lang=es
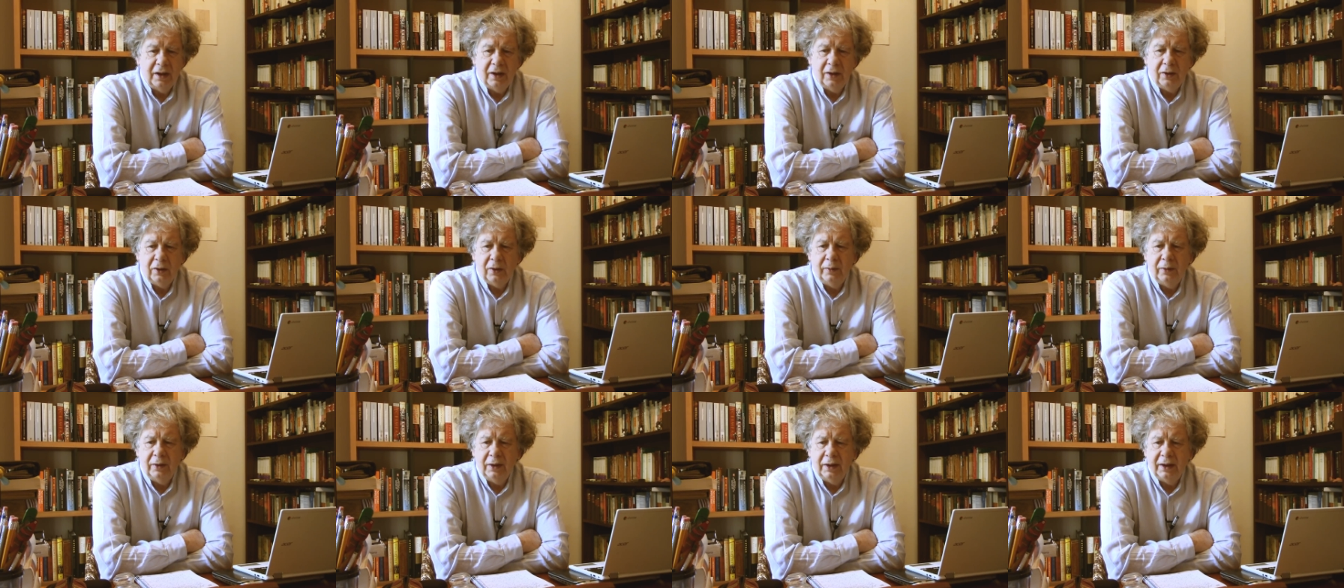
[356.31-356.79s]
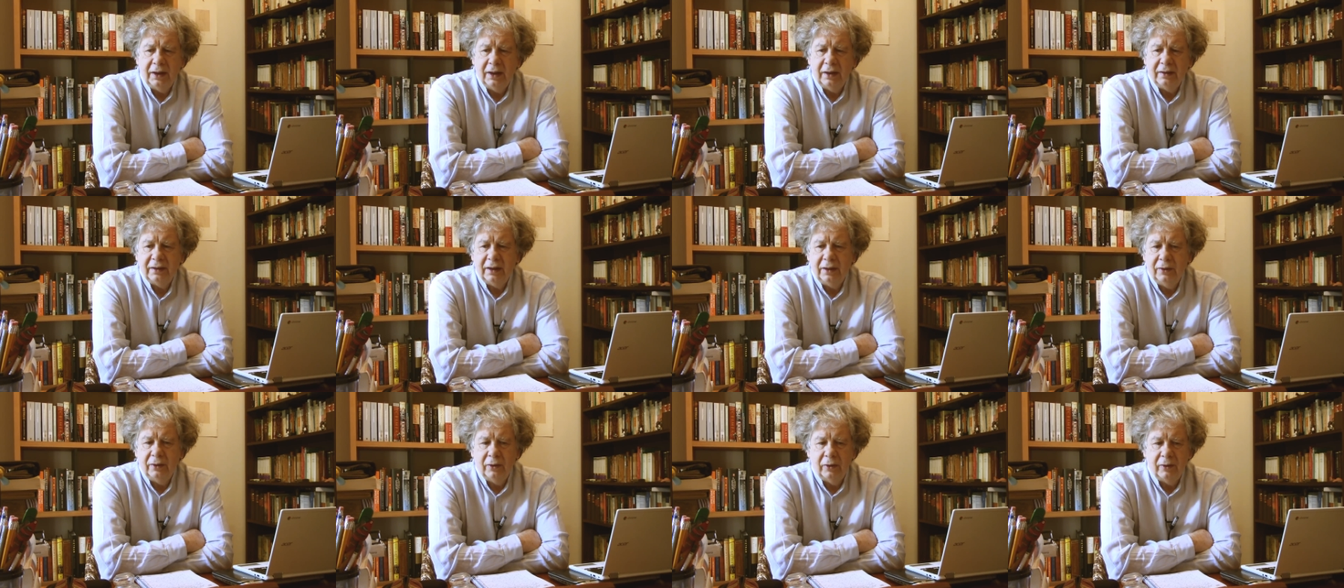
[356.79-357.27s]
Es como leer
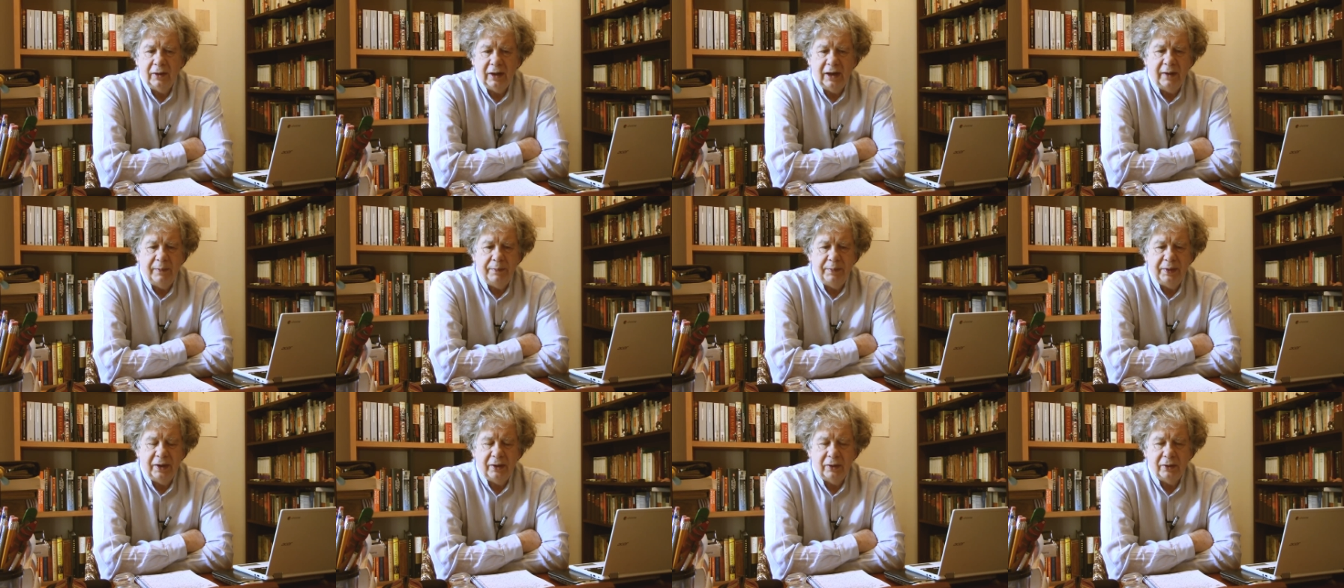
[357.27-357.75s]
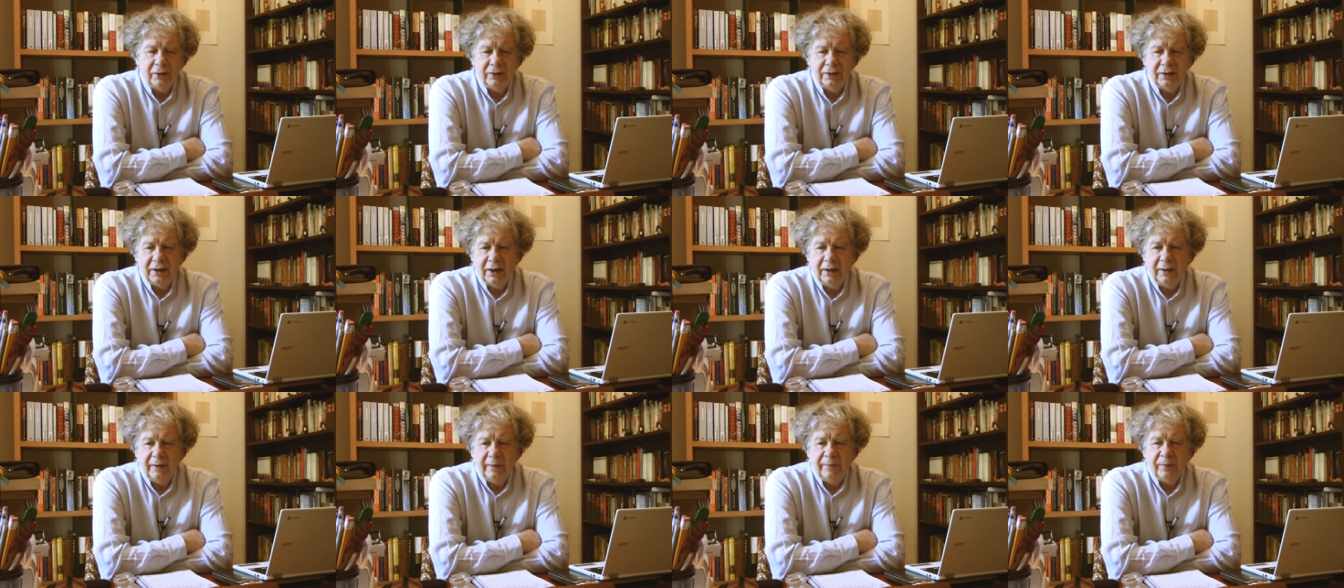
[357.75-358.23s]
esas novelas
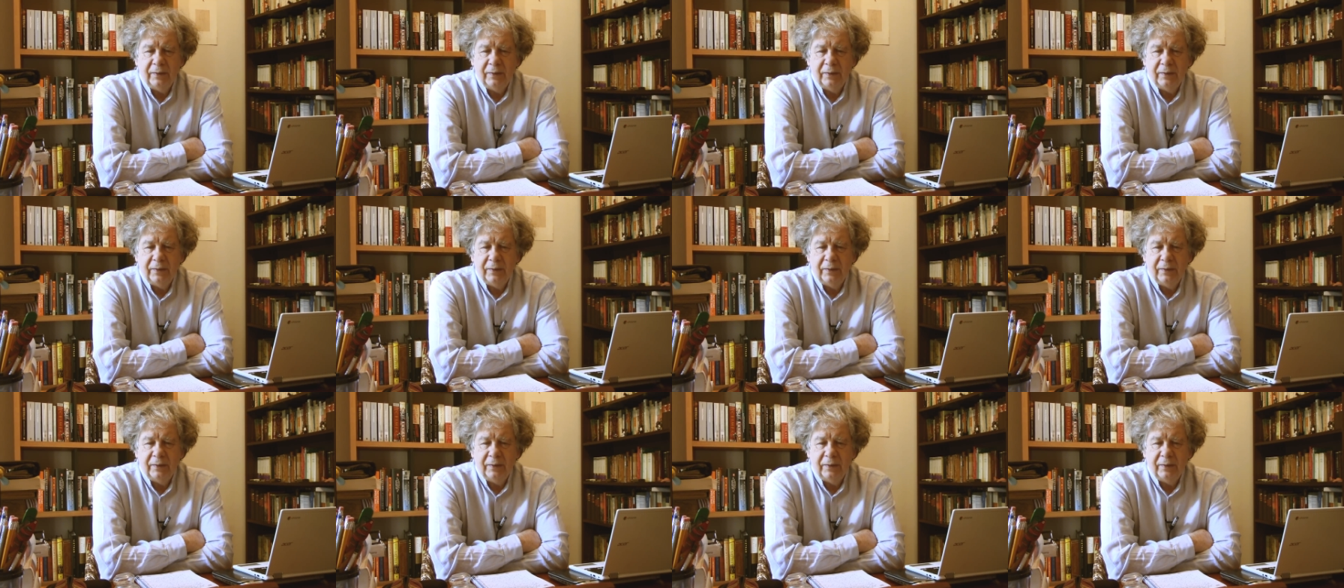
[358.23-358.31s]
piadosas